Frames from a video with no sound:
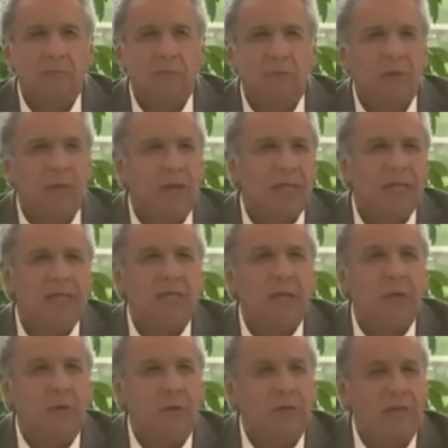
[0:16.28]
Gana en
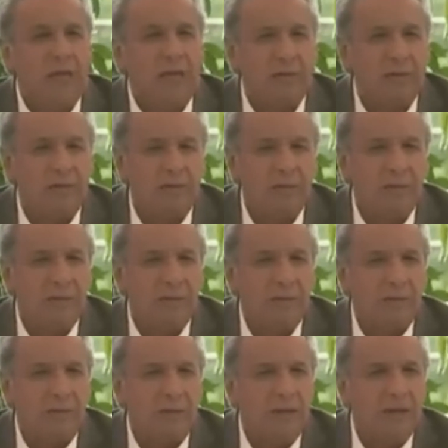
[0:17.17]
seguridad,
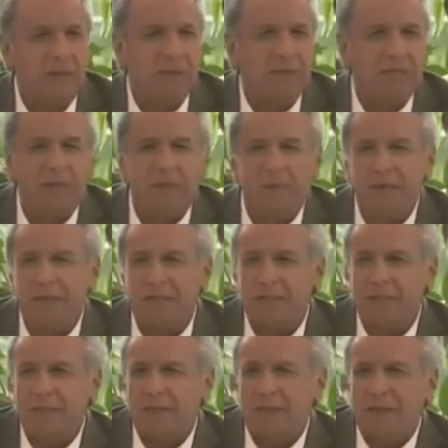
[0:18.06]
el fin de
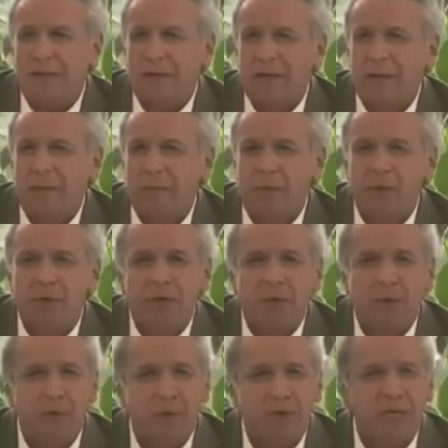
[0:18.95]
mes le pone
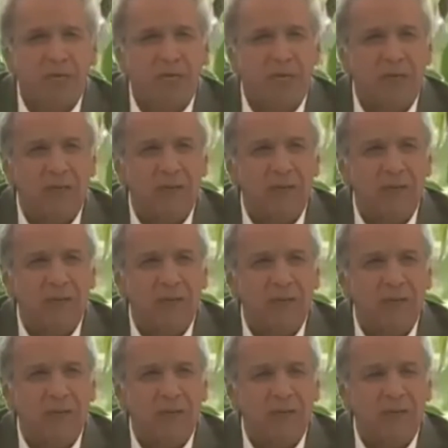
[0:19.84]
su cheque,
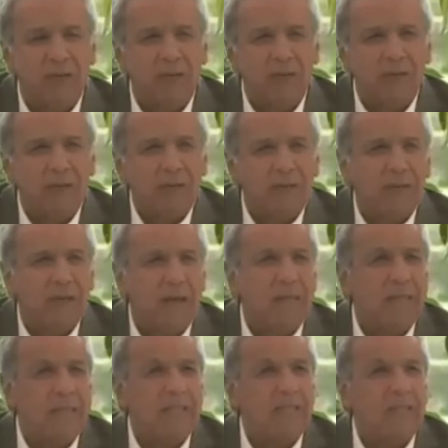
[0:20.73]

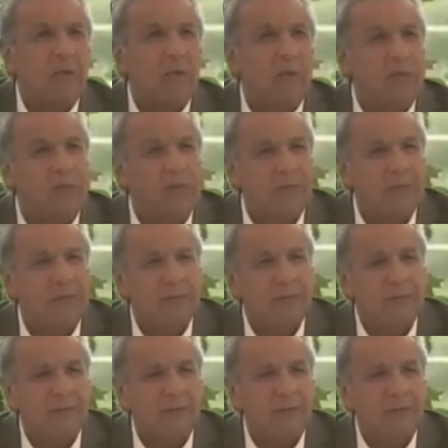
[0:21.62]
gana en seguridad,
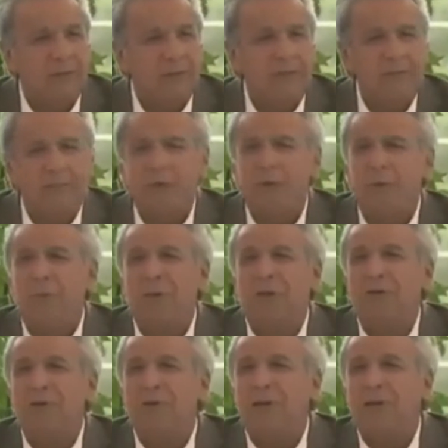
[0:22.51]
pero
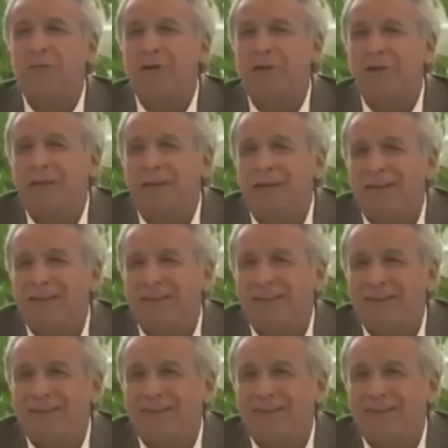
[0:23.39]
perdió en libertad.